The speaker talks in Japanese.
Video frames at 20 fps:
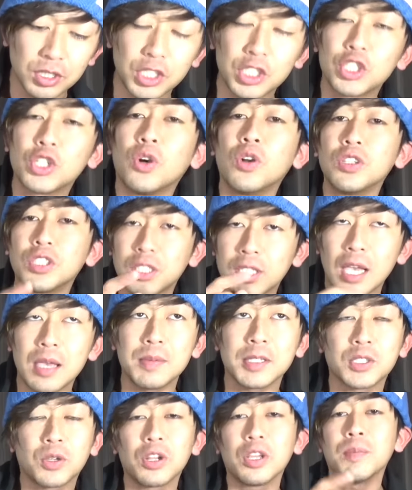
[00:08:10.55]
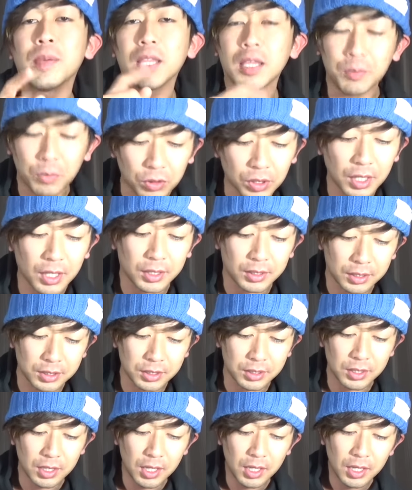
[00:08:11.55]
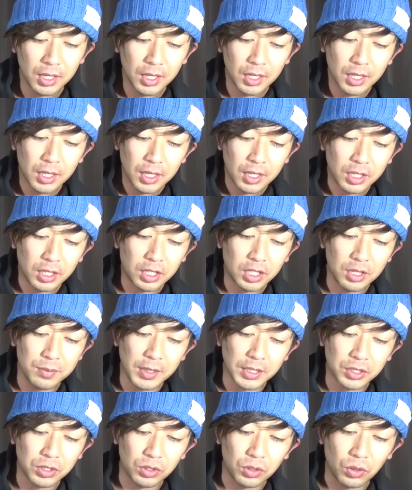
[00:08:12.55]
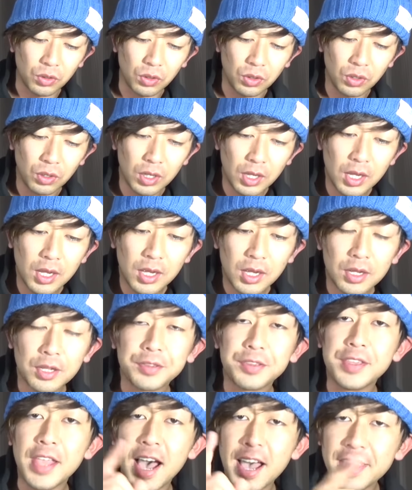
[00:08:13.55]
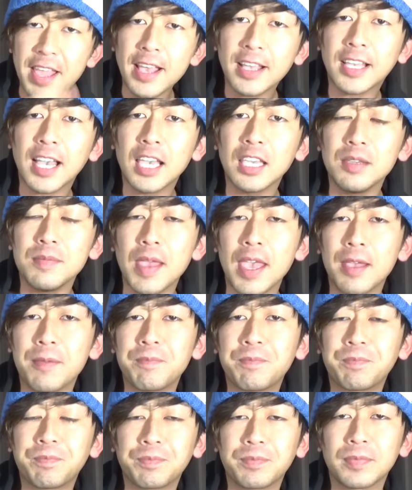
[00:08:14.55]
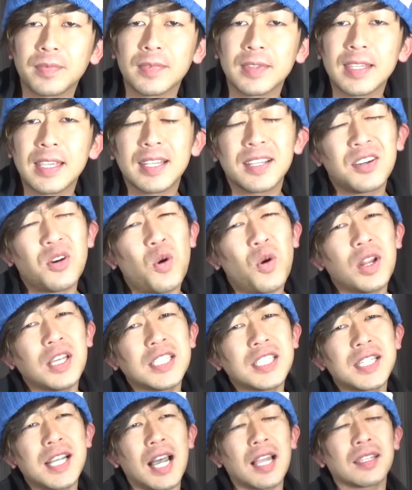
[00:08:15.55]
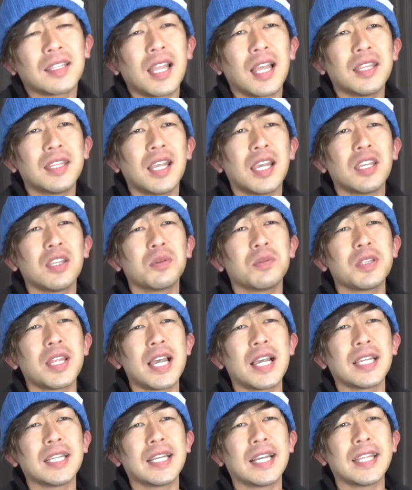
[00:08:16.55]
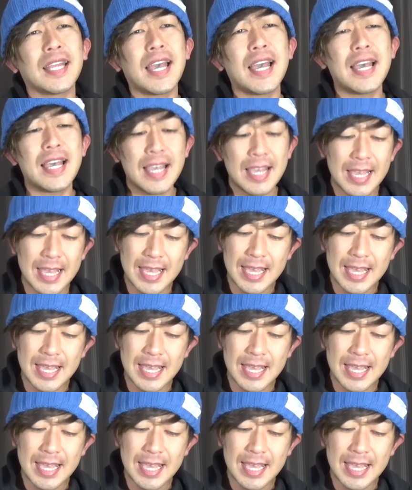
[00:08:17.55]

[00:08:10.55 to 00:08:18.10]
非常に使えます。これまだ持ってなかったです。いきますよ7回目。これしか当たんないのもなんかな。